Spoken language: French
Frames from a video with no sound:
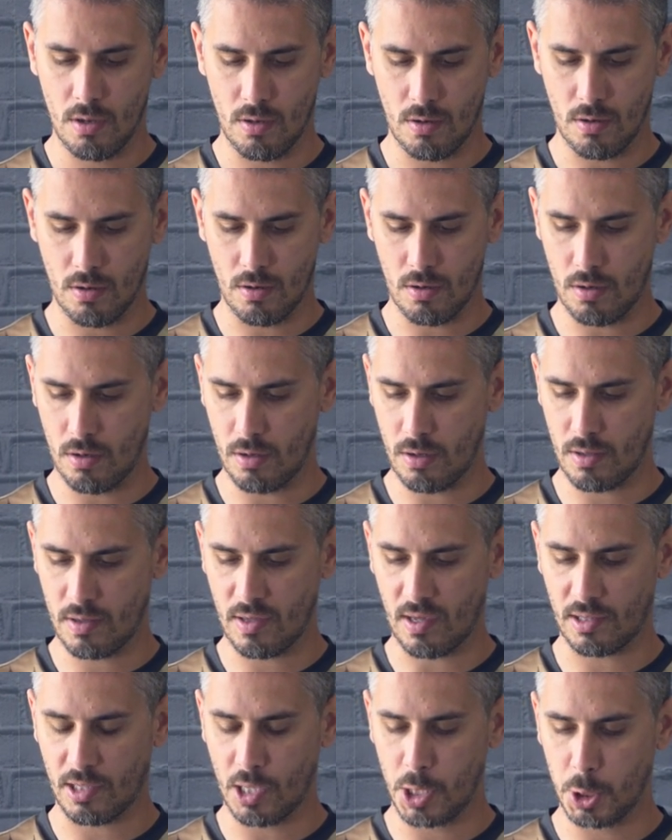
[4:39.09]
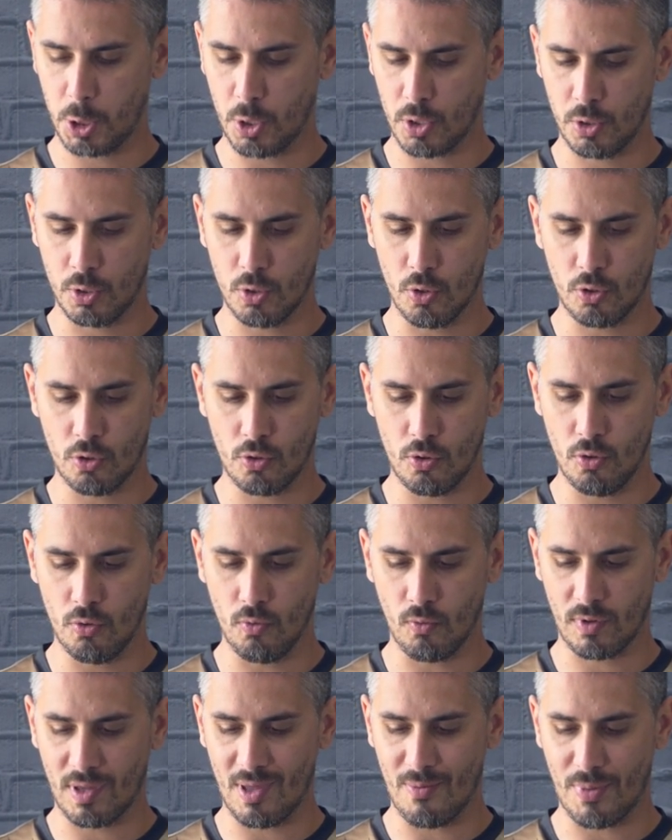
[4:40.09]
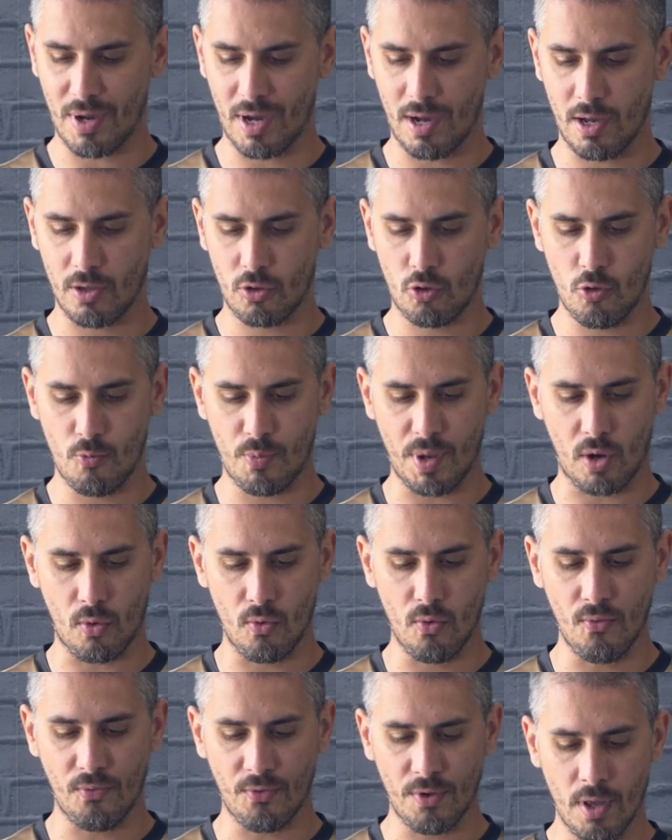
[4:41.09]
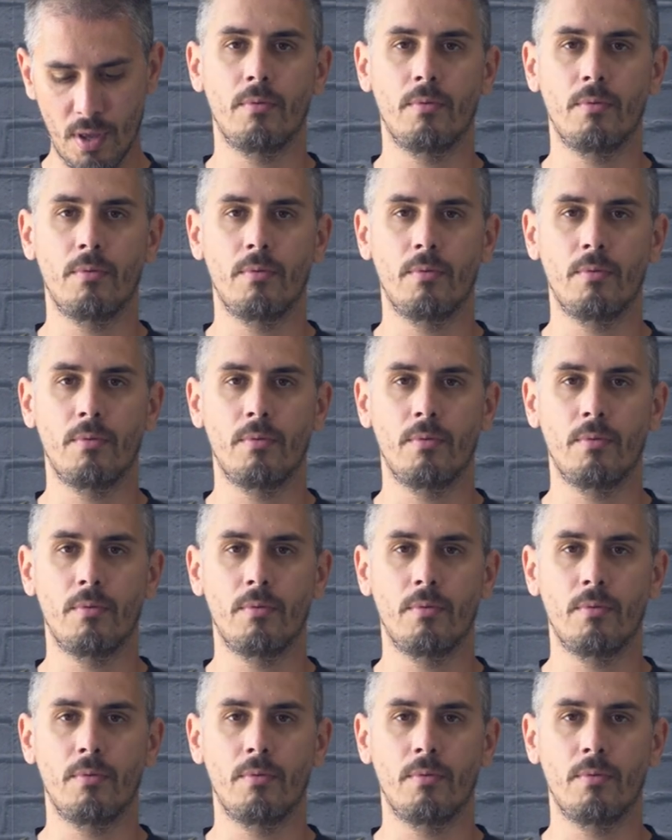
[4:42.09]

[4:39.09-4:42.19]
euh, certaines choses dessus, donc c'est pas super ouf.